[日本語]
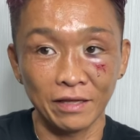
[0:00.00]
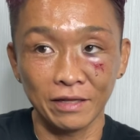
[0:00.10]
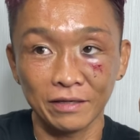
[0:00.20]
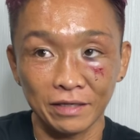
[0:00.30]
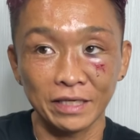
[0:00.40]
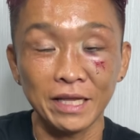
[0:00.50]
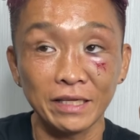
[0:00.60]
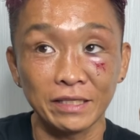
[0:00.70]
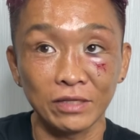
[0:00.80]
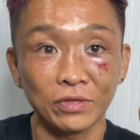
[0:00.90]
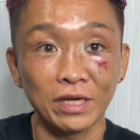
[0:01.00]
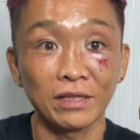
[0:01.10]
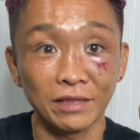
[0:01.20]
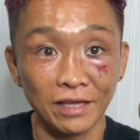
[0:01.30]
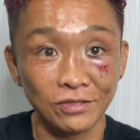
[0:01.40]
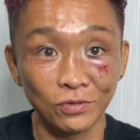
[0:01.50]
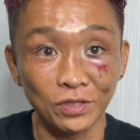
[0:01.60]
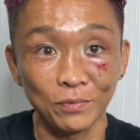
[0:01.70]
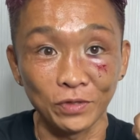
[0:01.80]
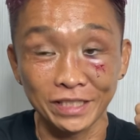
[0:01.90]
なんか鍛えてた時があって、その
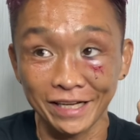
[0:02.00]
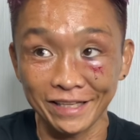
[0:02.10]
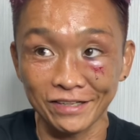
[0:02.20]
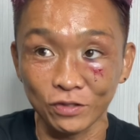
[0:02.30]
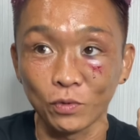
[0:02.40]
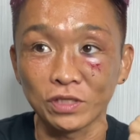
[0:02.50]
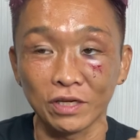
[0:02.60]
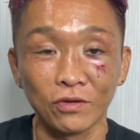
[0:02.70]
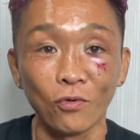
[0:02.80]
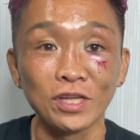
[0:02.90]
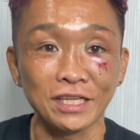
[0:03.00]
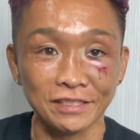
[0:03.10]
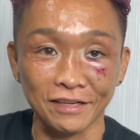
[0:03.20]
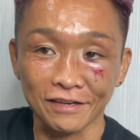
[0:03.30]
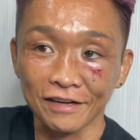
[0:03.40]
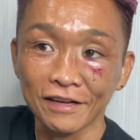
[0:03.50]
時も鍛えてると思ってたけど、折れちゃってたからね。